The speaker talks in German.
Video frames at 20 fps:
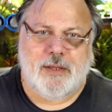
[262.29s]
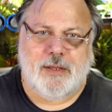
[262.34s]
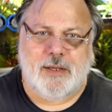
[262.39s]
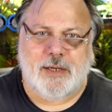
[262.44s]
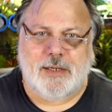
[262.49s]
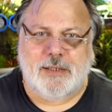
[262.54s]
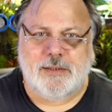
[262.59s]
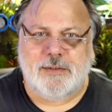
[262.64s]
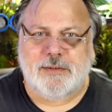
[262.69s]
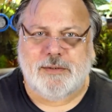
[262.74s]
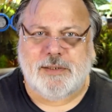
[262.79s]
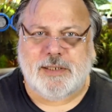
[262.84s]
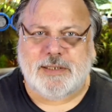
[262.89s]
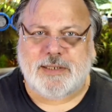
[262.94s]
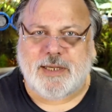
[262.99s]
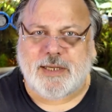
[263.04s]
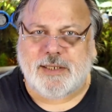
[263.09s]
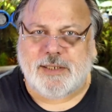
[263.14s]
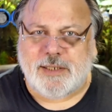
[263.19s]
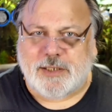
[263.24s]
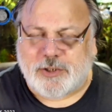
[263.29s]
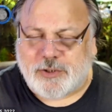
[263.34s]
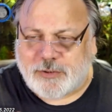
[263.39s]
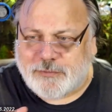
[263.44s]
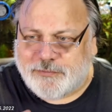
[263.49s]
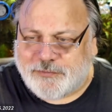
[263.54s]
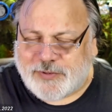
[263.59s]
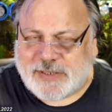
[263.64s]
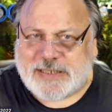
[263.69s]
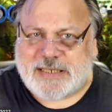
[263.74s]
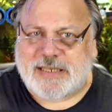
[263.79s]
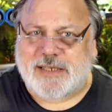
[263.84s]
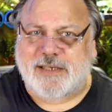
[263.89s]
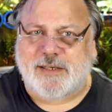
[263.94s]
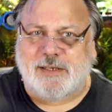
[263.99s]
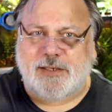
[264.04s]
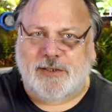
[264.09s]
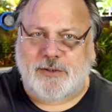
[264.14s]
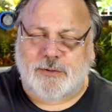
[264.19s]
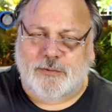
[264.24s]
Ja, das geht ja schon fast
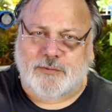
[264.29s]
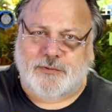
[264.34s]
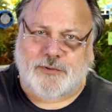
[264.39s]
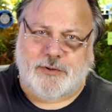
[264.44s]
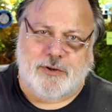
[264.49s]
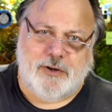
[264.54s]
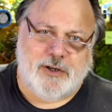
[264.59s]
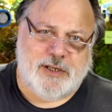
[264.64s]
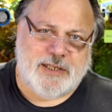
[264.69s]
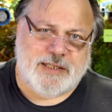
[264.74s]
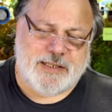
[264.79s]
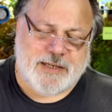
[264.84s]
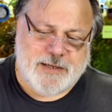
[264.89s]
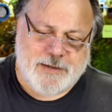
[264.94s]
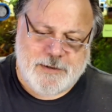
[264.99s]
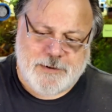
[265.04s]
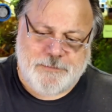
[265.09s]
Richtung Fäulnis.